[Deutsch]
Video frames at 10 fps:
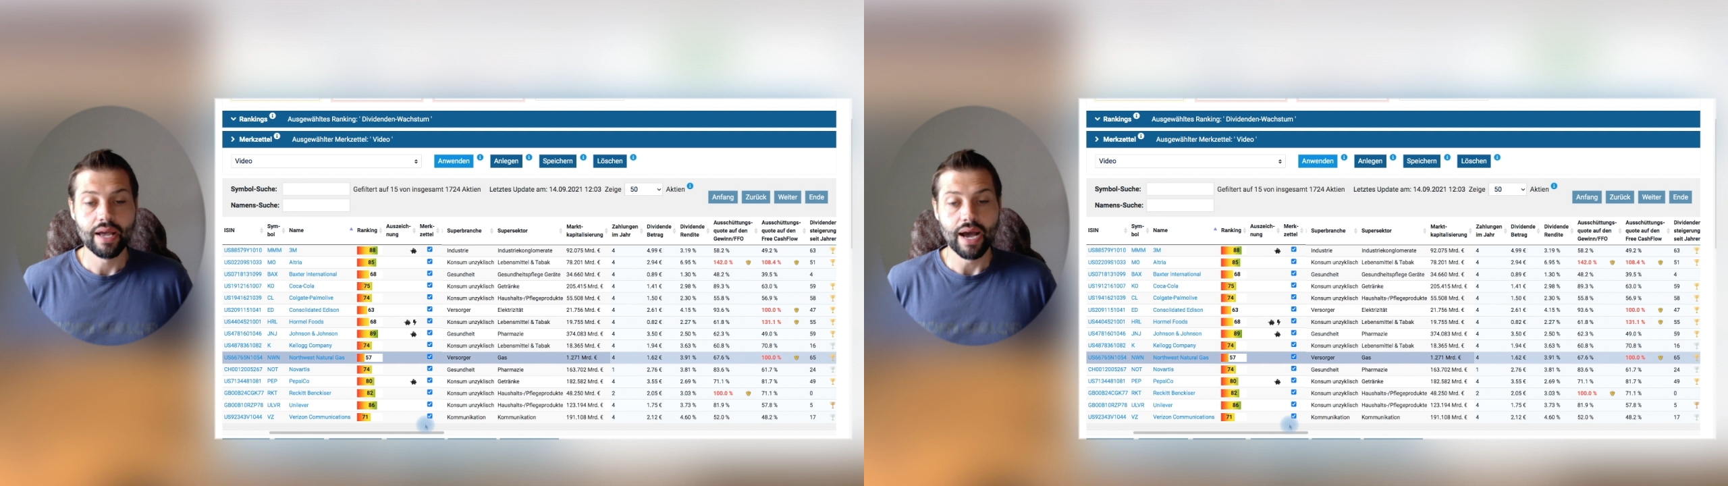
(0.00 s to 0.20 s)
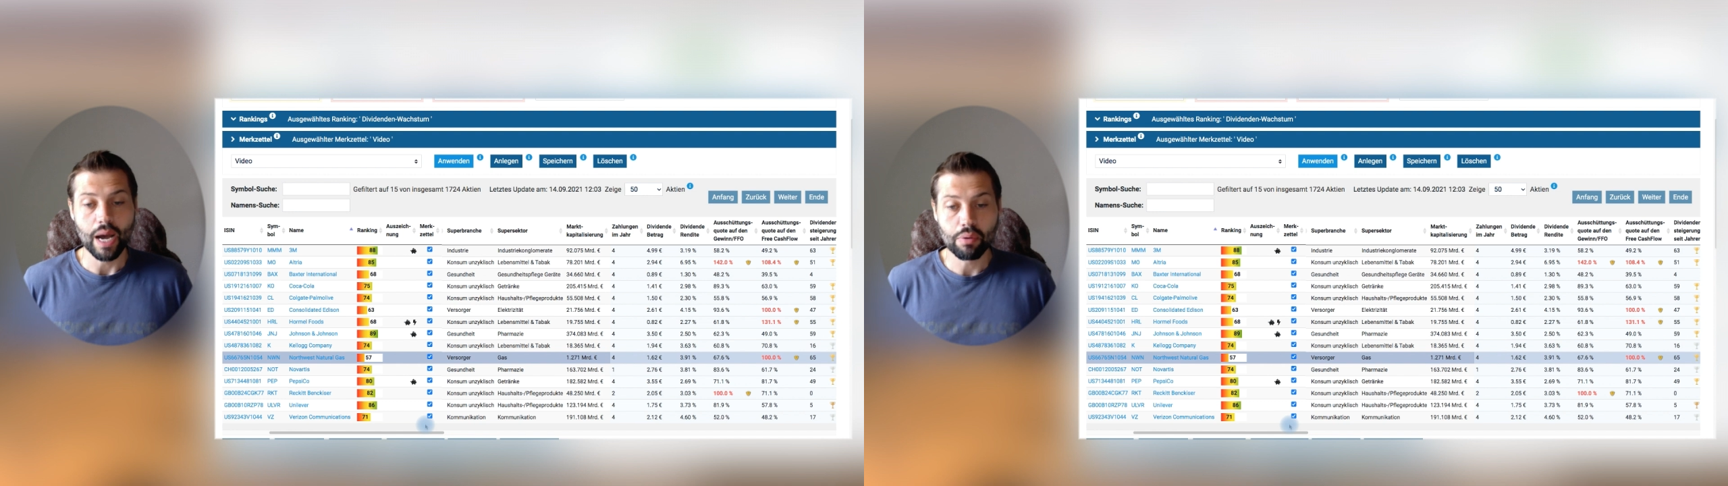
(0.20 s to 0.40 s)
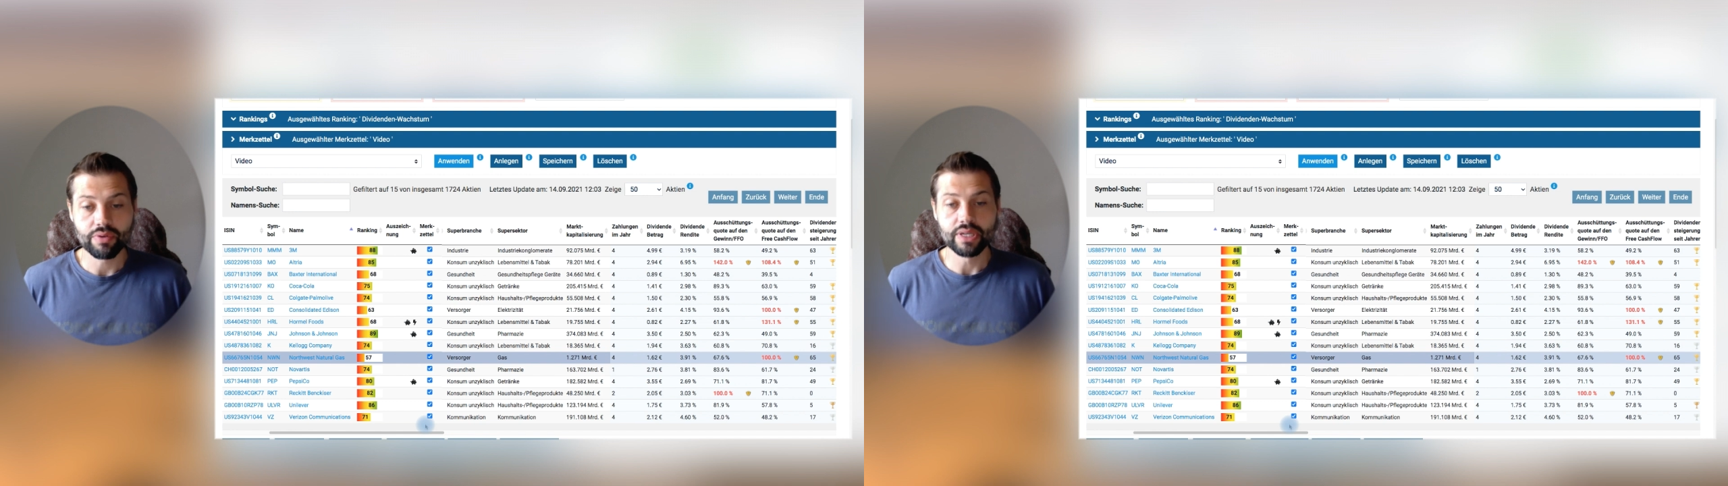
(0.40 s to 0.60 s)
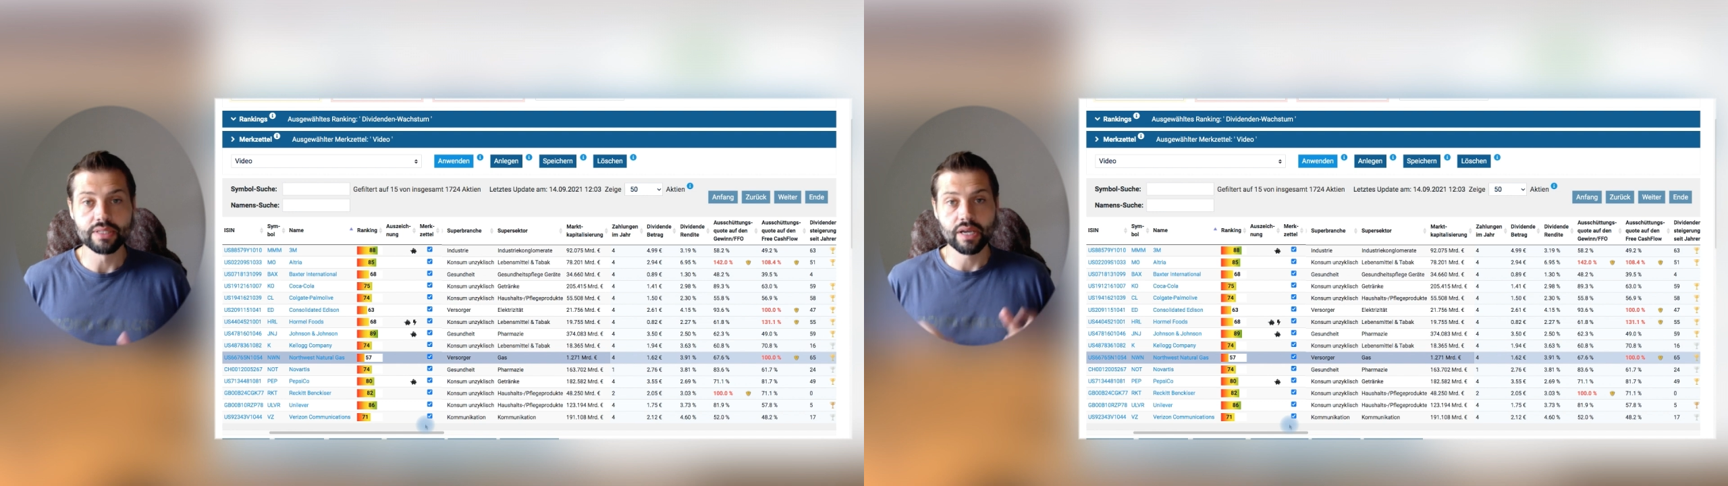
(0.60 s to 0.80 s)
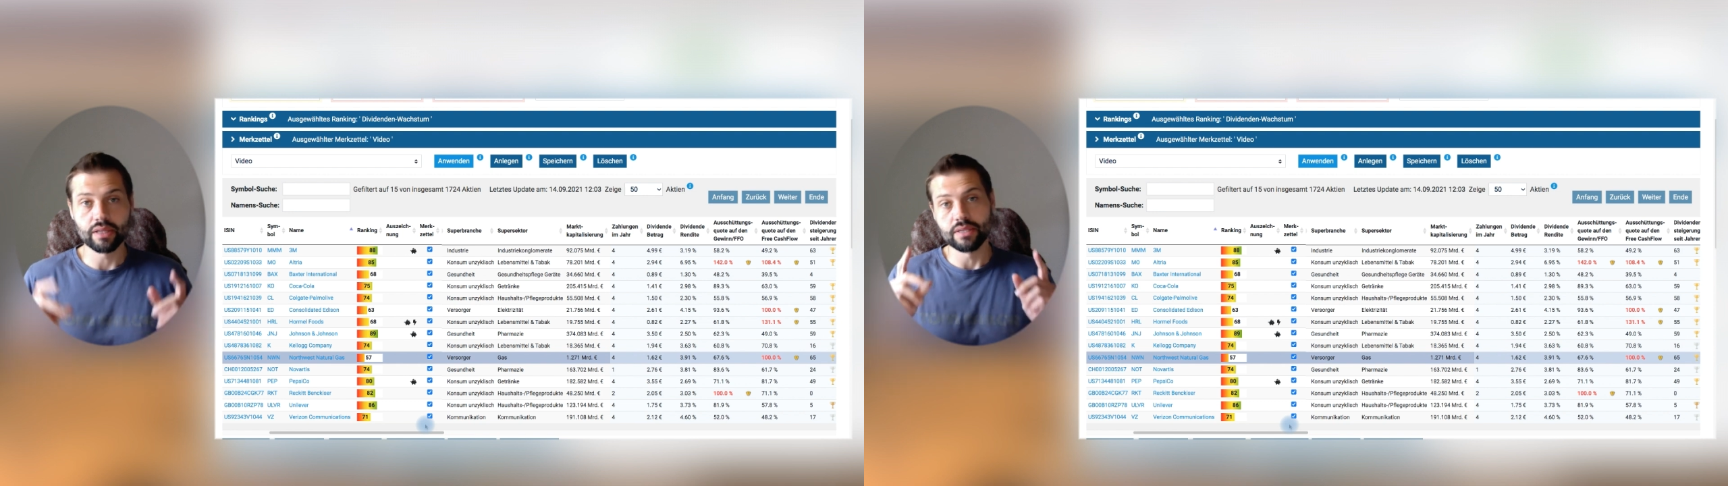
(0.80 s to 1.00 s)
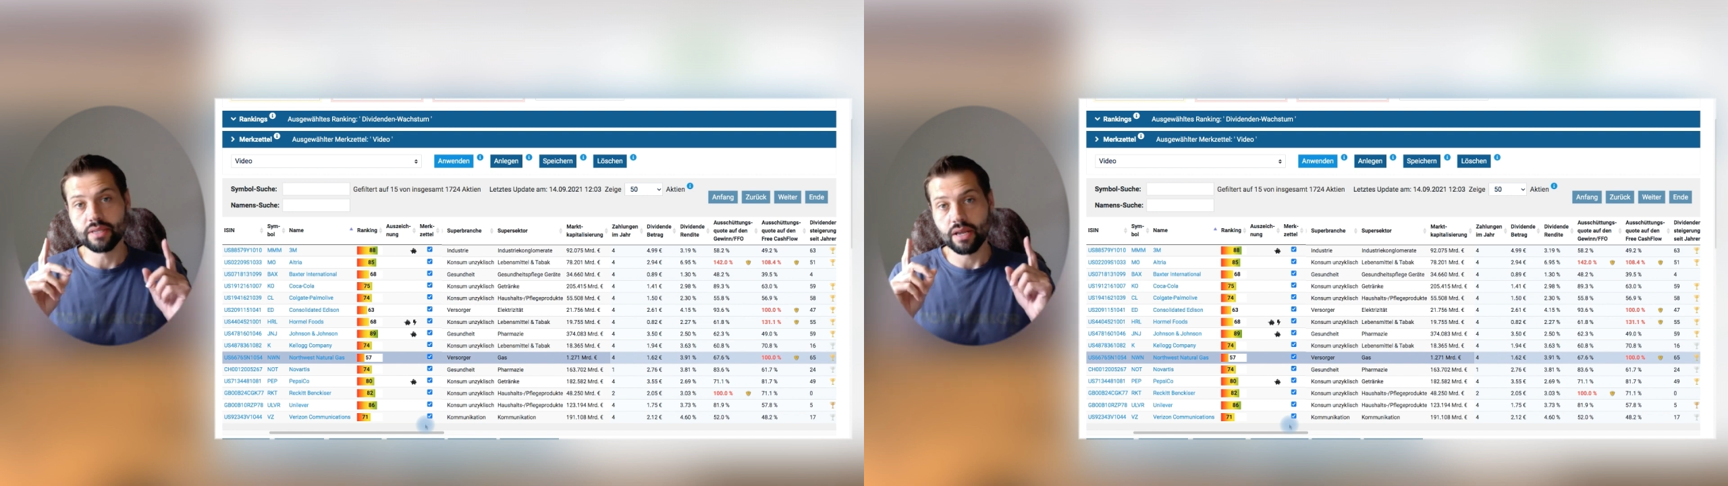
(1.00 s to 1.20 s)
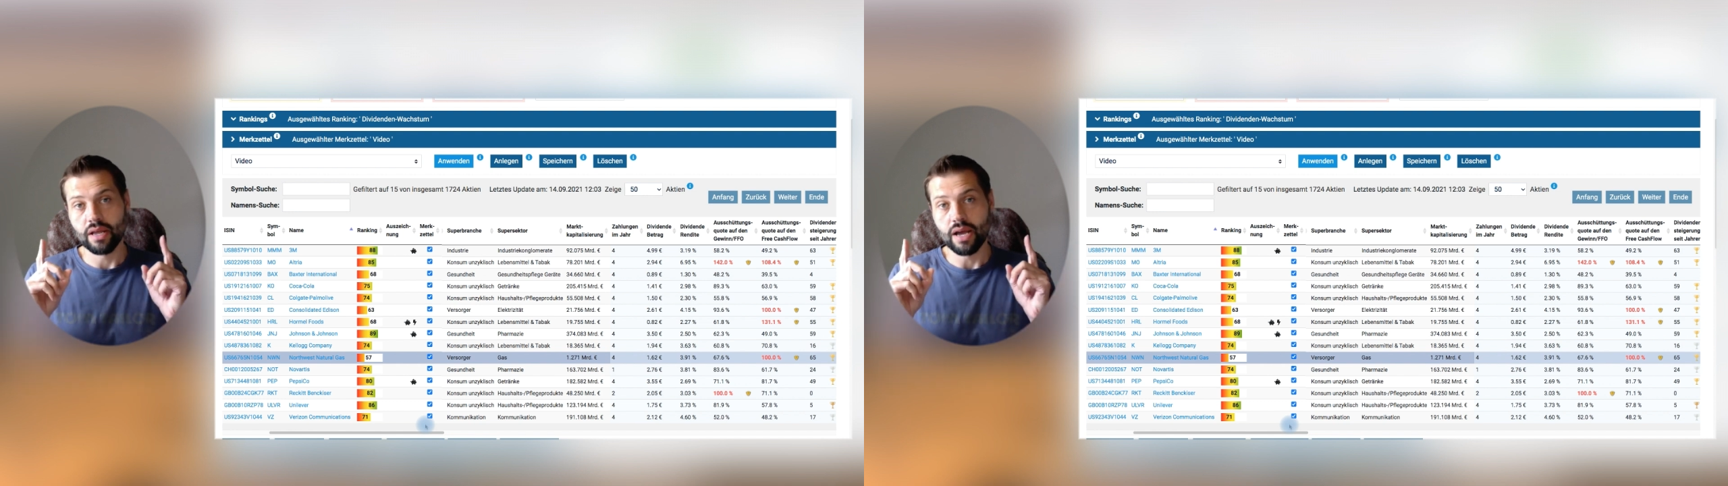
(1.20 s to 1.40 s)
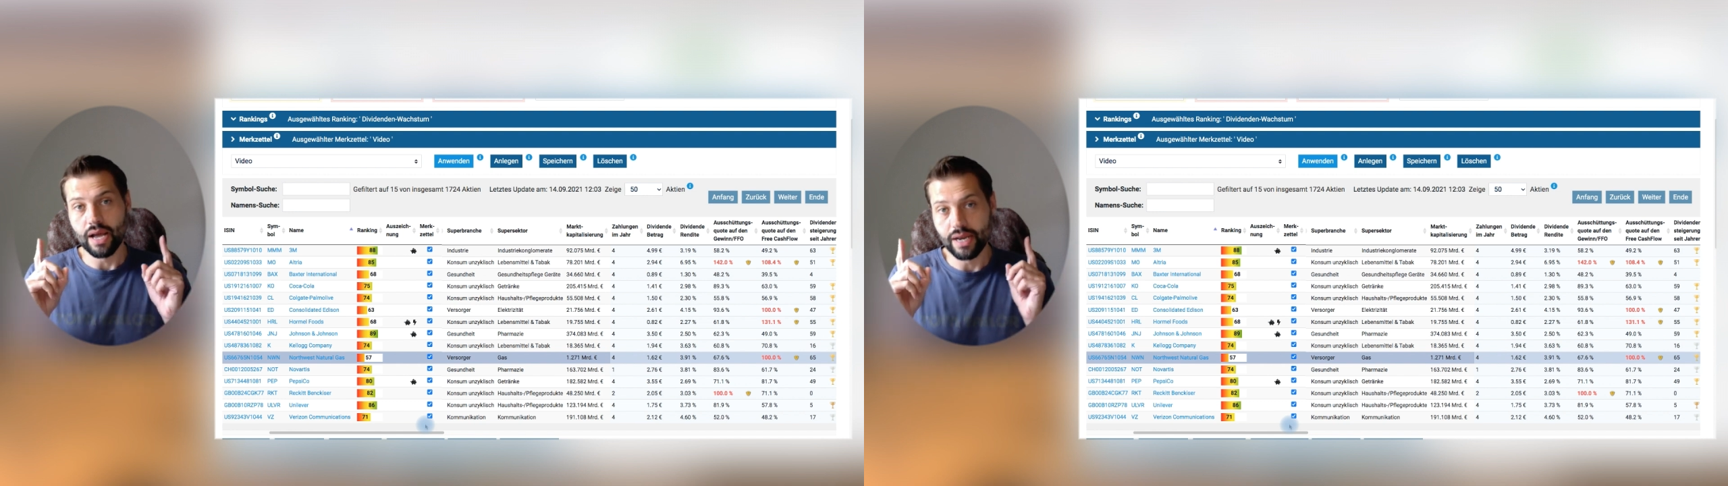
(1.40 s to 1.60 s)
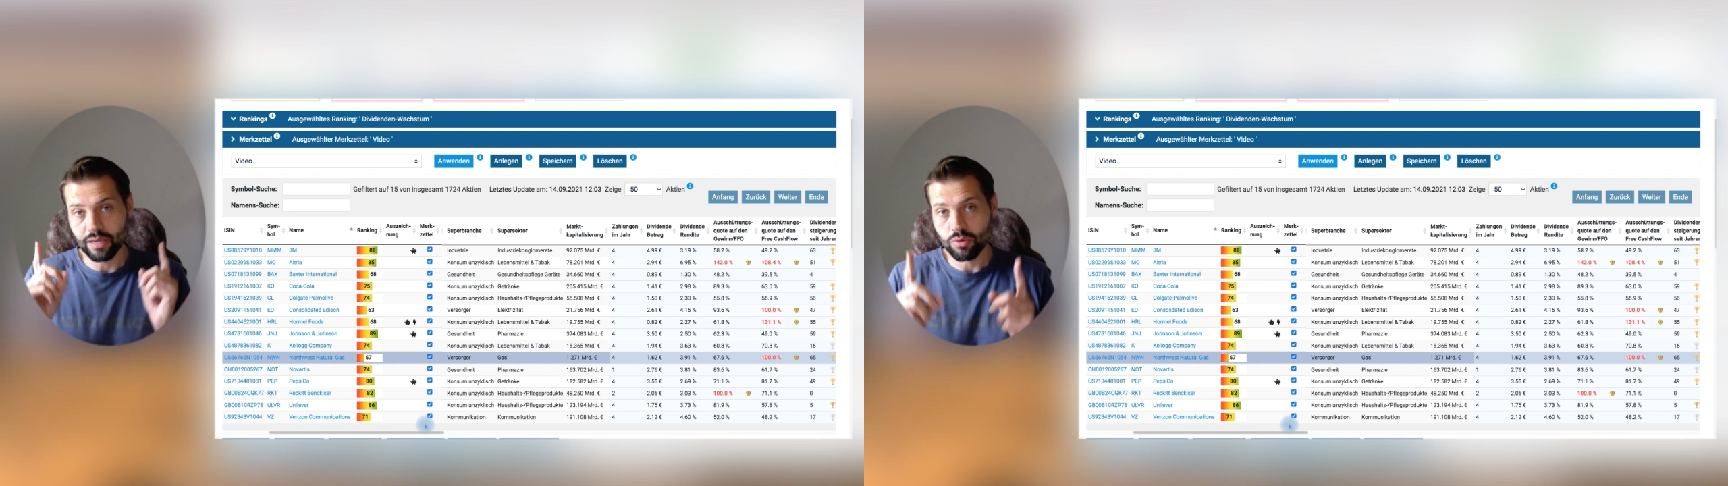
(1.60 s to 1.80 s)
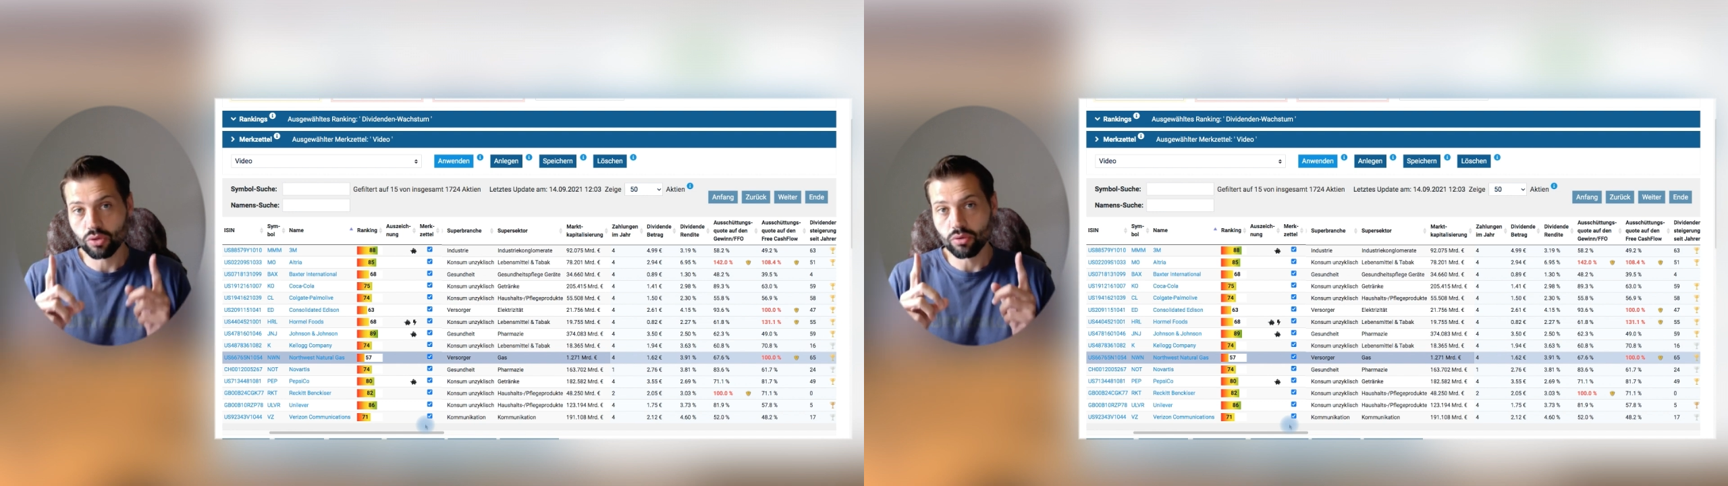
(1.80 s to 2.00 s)
Aber wie gesagt, das ist keine
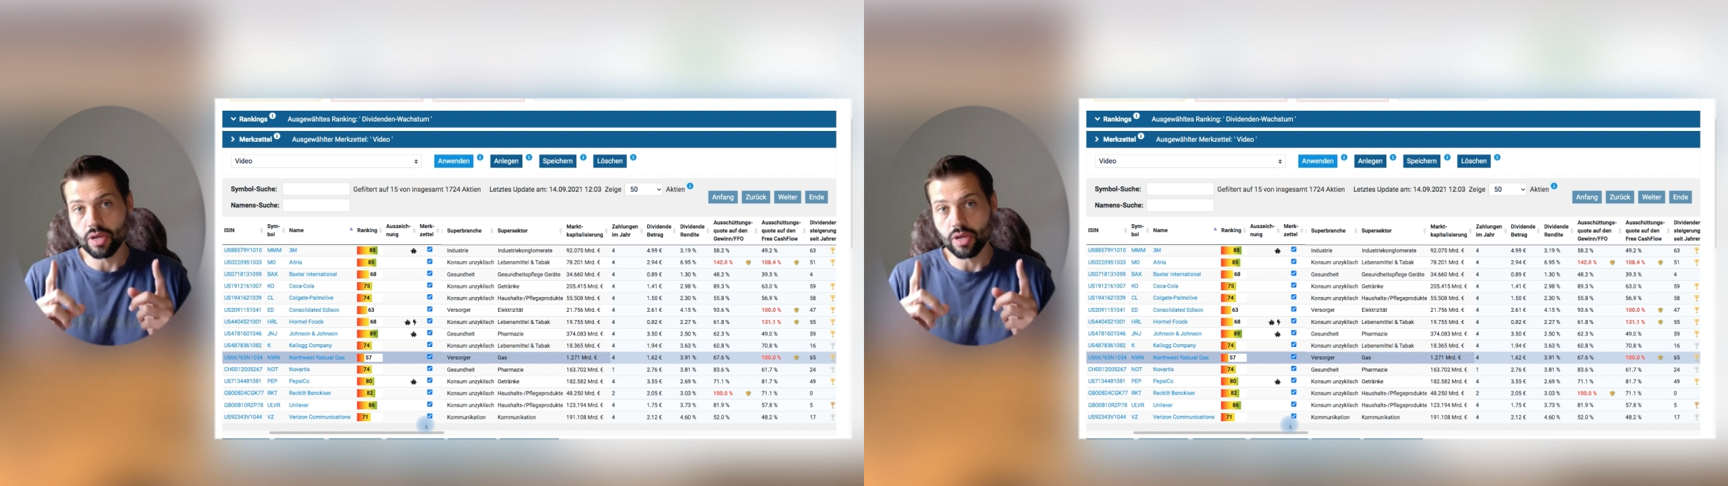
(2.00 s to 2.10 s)
Anlagenberatung,